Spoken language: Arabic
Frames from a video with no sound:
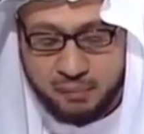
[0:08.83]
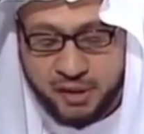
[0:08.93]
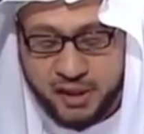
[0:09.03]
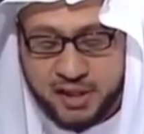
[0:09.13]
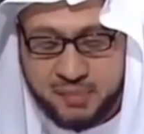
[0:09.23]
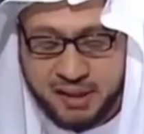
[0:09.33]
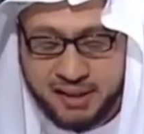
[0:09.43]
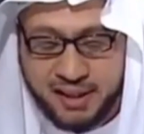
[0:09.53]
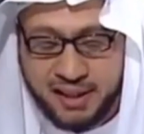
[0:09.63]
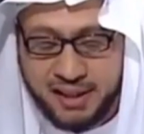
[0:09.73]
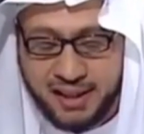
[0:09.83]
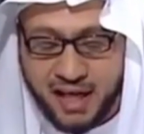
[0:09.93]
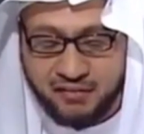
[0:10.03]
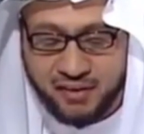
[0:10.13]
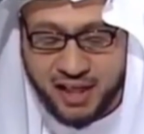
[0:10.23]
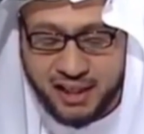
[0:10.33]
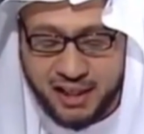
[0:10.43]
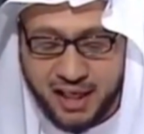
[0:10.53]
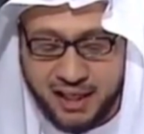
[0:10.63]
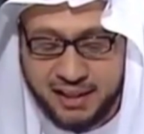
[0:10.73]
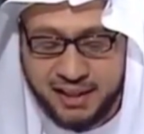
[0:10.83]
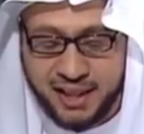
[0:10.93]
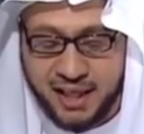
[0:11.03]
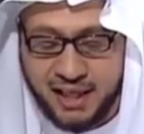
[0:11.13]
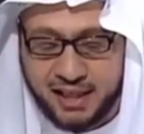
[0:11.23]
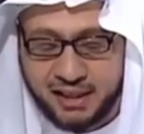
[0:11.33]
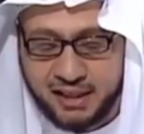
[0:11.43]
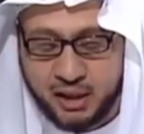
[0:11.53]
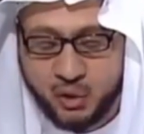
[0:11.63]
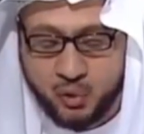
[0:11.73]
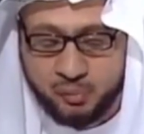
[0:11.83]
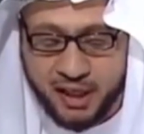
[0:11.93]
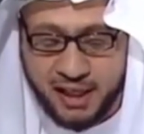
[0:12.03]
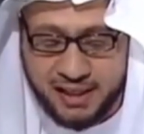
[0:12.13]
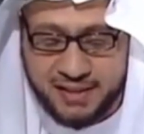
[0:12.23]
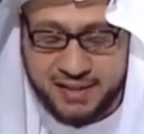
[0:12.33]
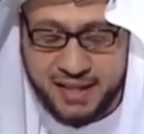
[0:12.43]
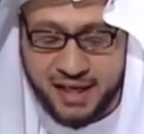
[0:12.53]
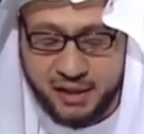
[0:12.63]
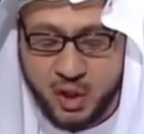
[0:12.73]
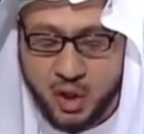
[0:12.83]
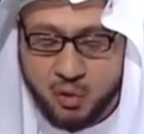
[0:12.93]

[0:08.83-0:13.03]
بالنسبة لأفضل الأدعية التي يدعو بها الإنسان